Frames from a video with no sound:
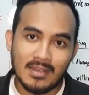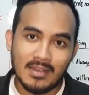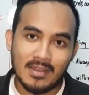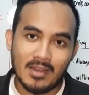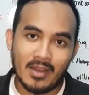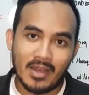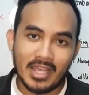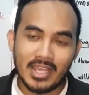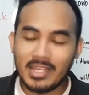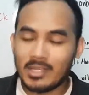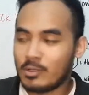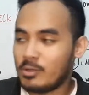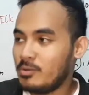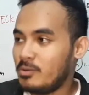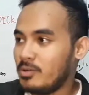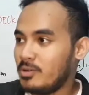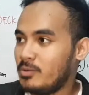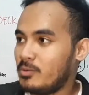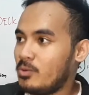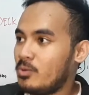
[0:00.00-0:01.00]
Okay,
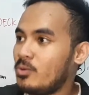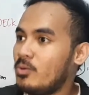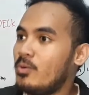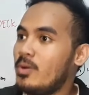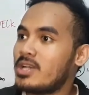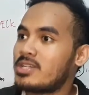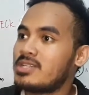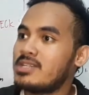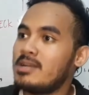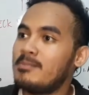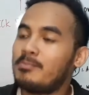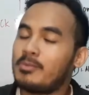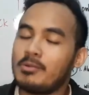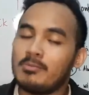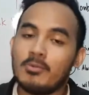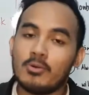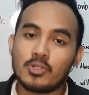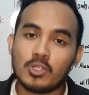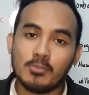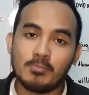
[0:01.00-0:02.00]
kukuha siya ng
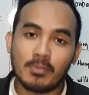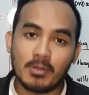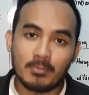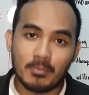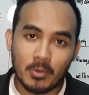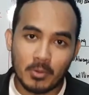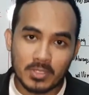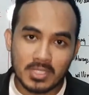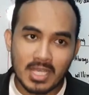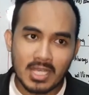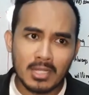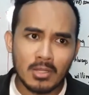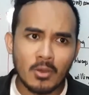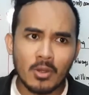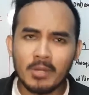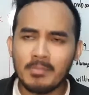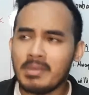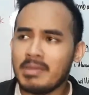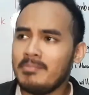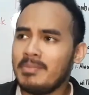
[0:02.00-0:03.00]
promotion proposal
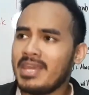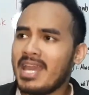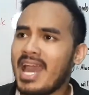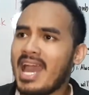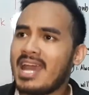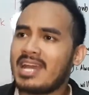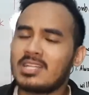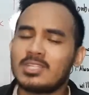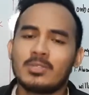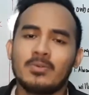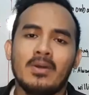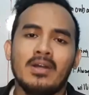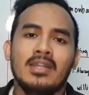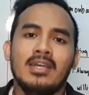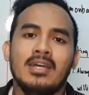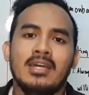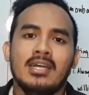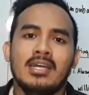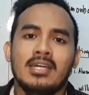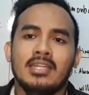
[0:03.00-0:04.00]
or maybe actual,
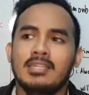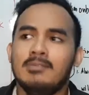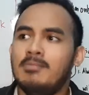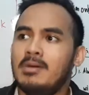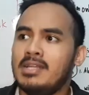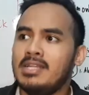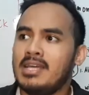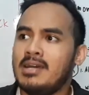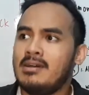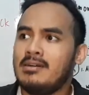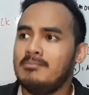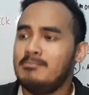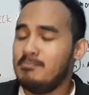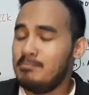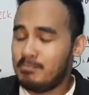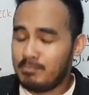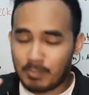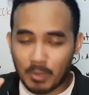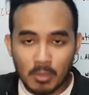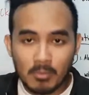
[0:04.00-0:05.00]
'di ba na
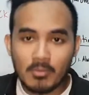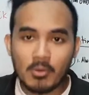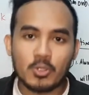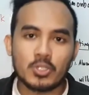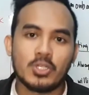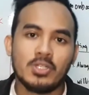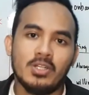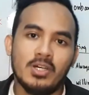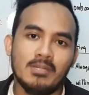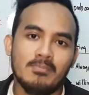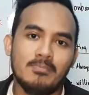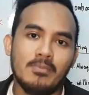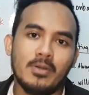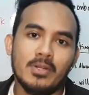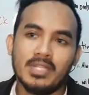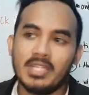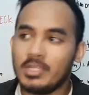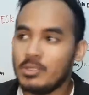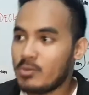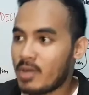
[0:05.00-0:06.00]
promotion on
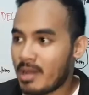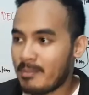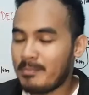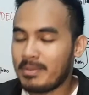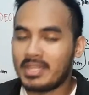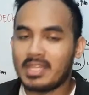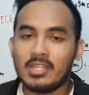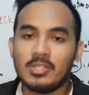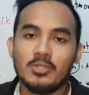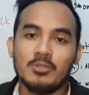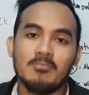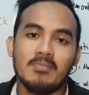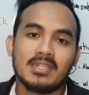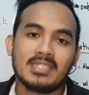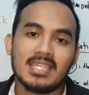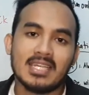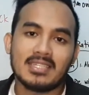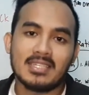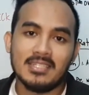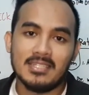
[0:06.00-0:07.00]
board ay yung kapitan yung
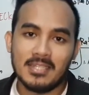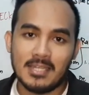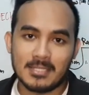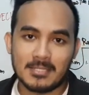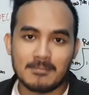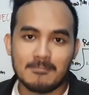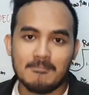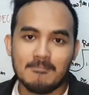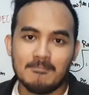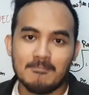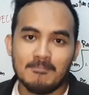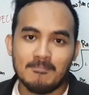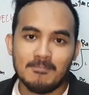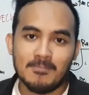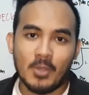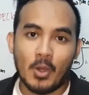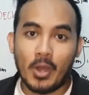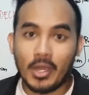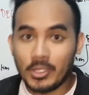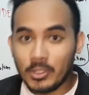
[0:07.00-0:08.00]
magsasuggest.
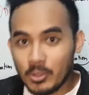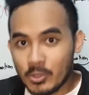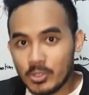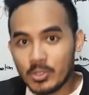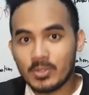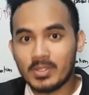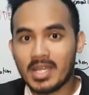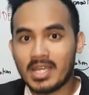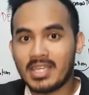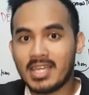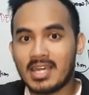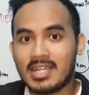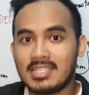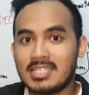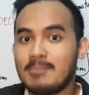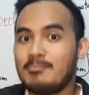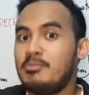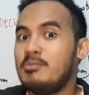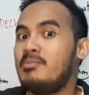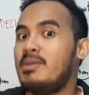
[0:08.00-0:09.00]
Okay, yun yung nangyari
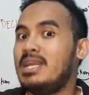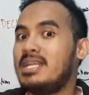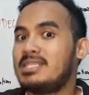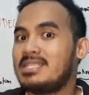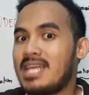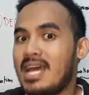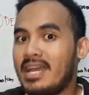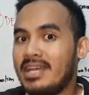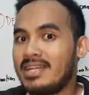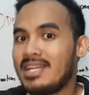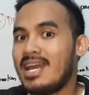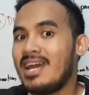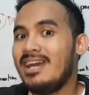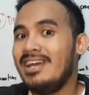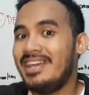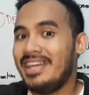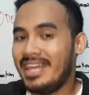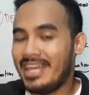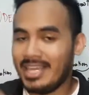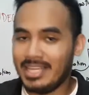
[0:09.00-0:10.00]
sa pumalit sa akin na
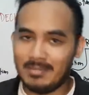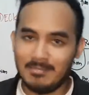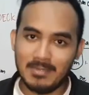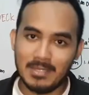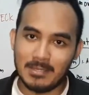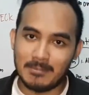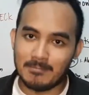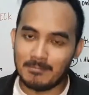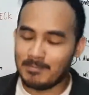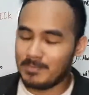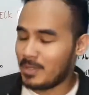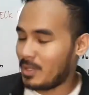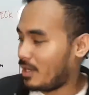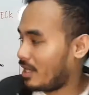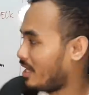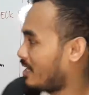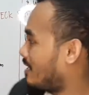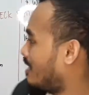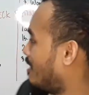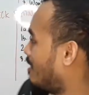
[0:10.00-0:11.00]
AB.
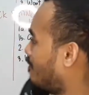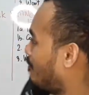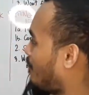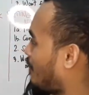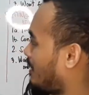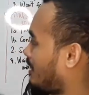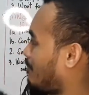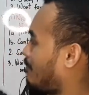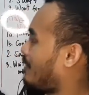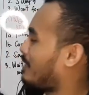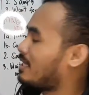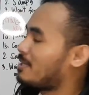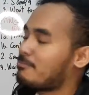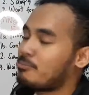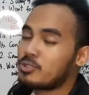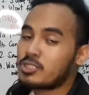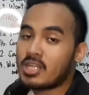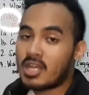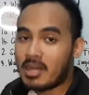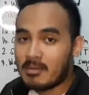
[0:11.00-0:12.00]
Okay? Depende
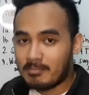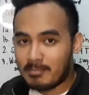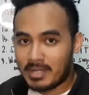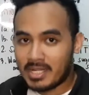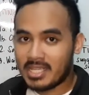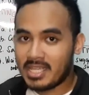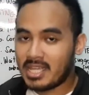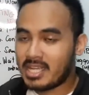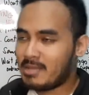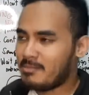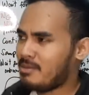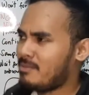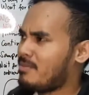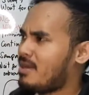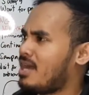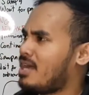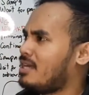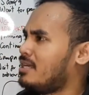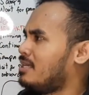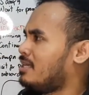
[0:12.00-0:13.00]
po sa company yan na may
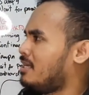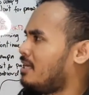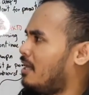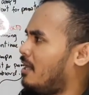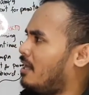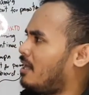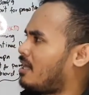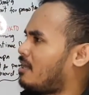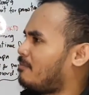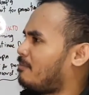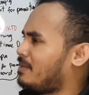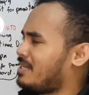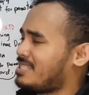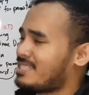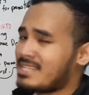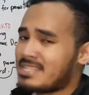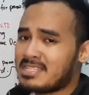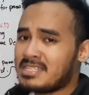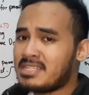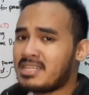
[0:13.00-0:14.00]
mga uh,
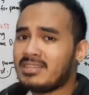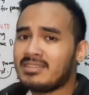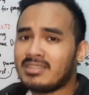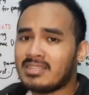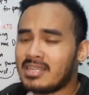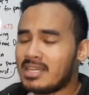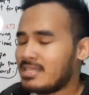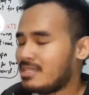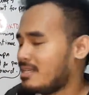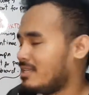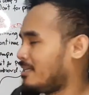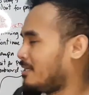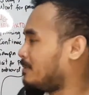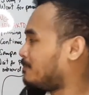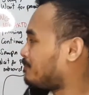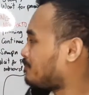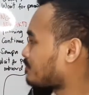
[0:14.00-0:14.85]
companies kasi na hindi ganyan eh.